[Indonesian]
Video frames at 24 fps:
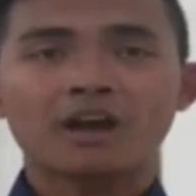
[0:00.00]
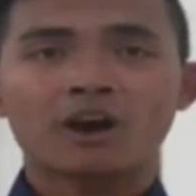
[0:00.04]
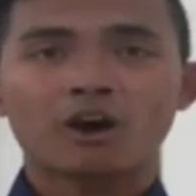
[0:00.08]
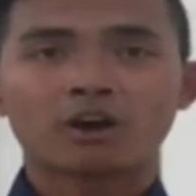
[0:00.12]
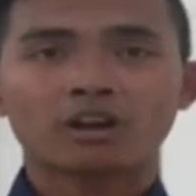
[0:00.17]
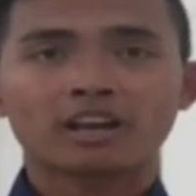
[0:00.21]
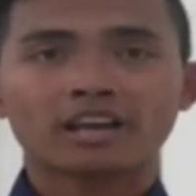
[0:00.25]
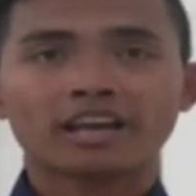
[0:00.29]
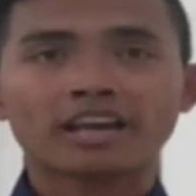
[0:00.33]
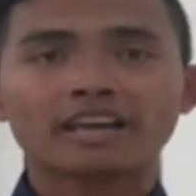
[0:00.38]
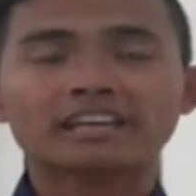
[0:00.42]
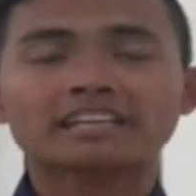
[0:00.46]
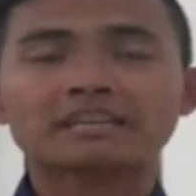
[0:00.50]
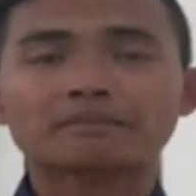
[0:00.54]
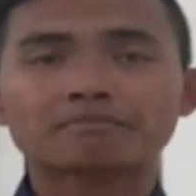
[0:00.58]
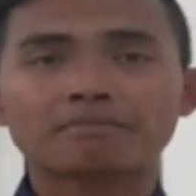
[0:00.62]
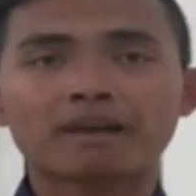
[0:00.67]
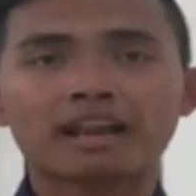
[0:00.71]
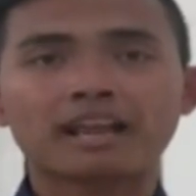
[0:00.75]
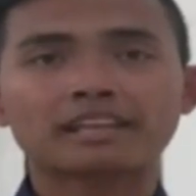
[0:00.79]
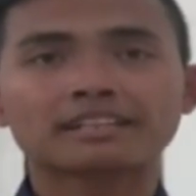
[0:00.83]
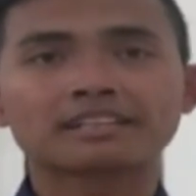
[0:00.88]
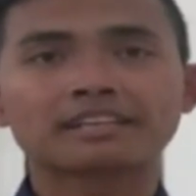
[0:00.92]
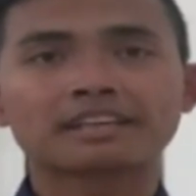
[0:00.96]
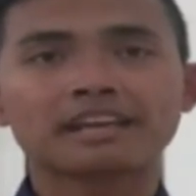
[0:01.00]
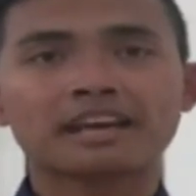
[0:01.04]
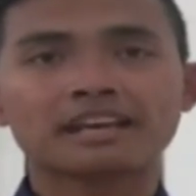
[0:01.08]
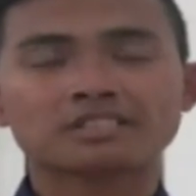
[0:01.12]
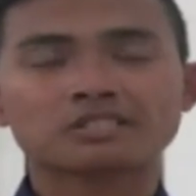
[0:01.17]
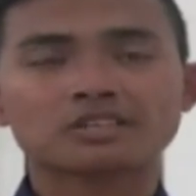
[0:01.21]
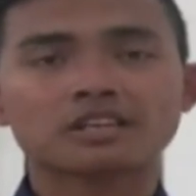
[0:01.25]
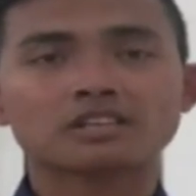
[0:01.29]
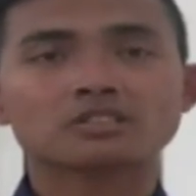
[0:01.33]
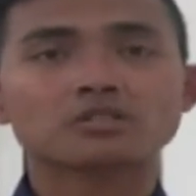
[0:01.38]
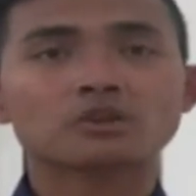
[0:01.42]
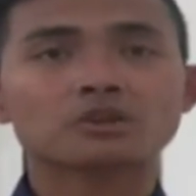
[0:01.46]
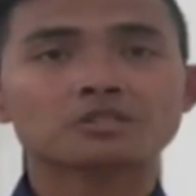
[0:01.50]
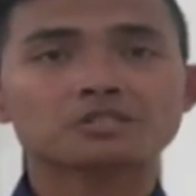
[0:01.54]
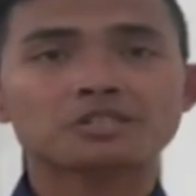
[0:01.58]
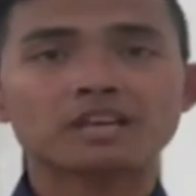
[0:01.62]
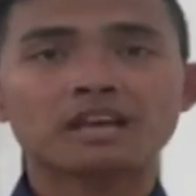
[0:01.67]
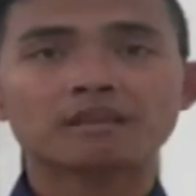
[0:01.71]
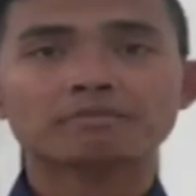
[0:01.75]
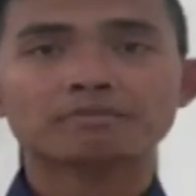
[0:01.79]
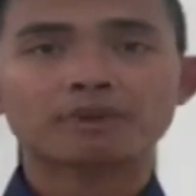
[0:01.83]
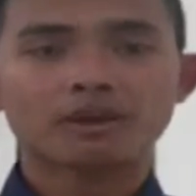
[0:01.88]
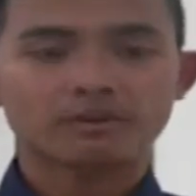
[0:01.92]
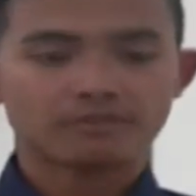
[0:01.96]
oleh Kepala Dinas
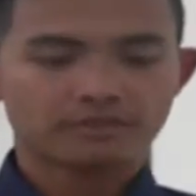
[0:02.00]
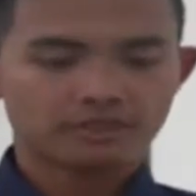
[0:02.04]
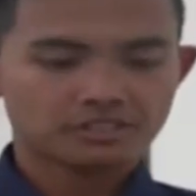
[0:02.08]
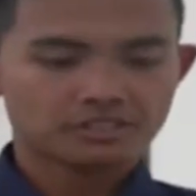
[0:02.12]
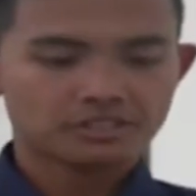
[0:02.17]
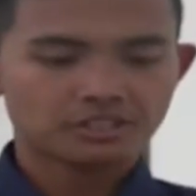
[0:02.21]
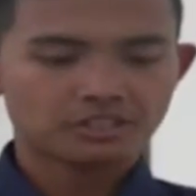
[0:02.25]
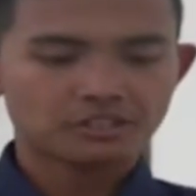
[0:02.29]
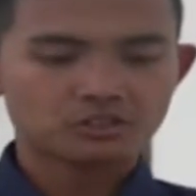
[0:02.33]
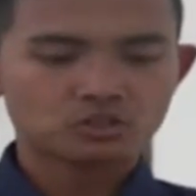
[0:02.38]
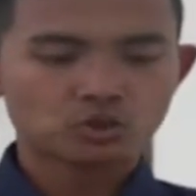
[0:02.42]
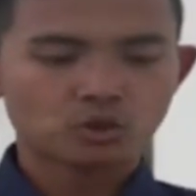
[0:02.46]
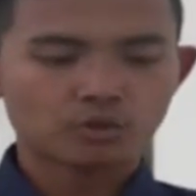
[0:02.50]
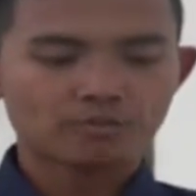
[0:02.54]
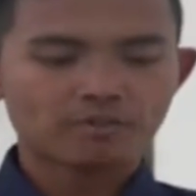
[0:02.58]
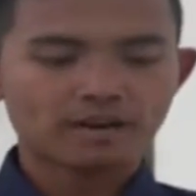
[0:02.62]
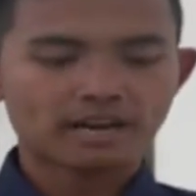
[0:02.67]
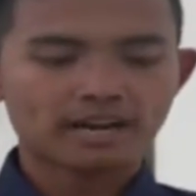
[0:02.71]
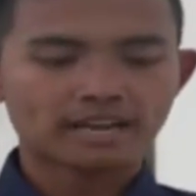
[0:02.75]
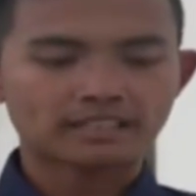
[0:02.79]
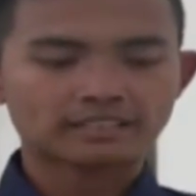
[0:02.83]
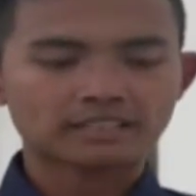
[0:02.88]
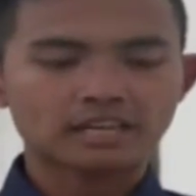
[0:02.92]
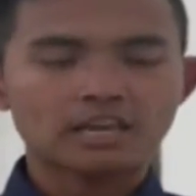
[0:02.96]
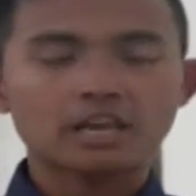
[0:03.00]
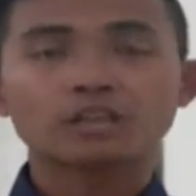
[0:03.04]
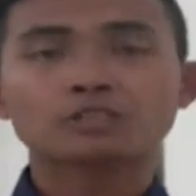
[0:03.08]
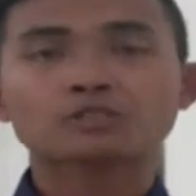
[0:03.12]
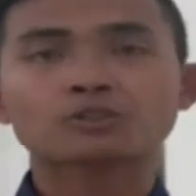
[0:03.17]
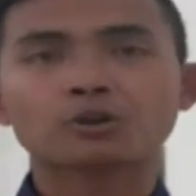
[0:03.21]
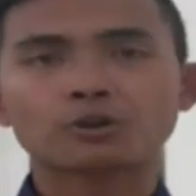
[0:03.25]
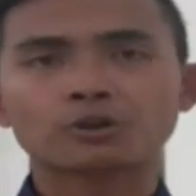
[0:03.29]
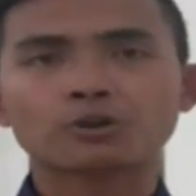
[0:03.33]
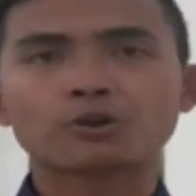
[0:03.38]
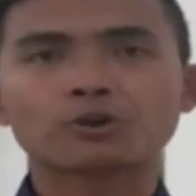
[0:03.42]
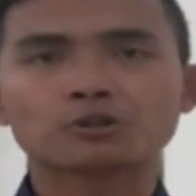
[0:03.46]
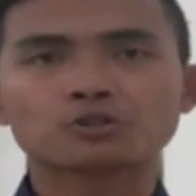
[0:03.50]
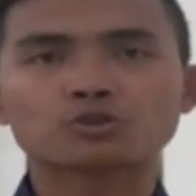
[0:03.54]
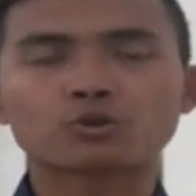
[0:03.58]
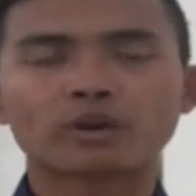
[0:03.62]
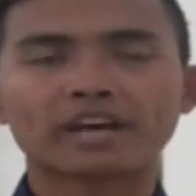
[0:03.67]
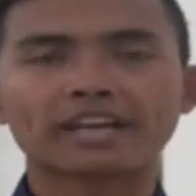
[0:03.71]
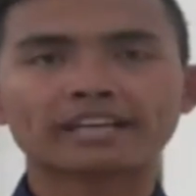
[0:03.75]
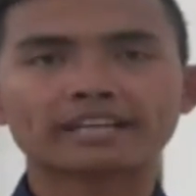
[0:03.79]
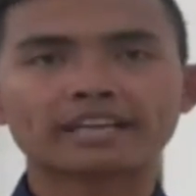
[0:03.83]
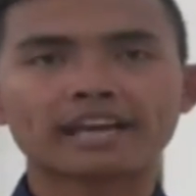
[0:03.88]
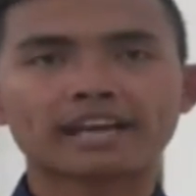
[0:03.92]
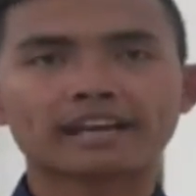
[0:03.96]
Sosial Provinsi Jawa Barat Dodo
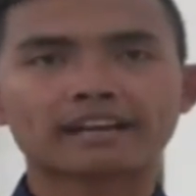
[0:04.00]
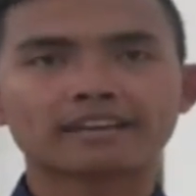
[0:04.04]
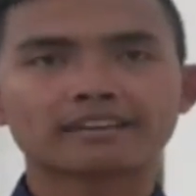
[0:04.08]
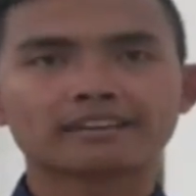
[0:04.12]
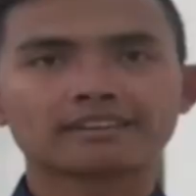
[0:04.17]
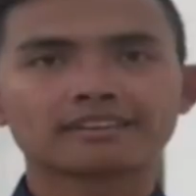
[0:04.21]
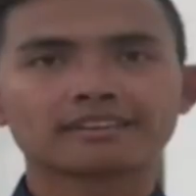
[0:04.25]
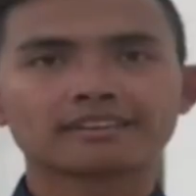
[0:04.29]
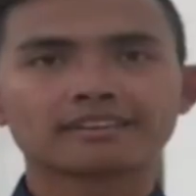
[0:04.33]
Suhendar.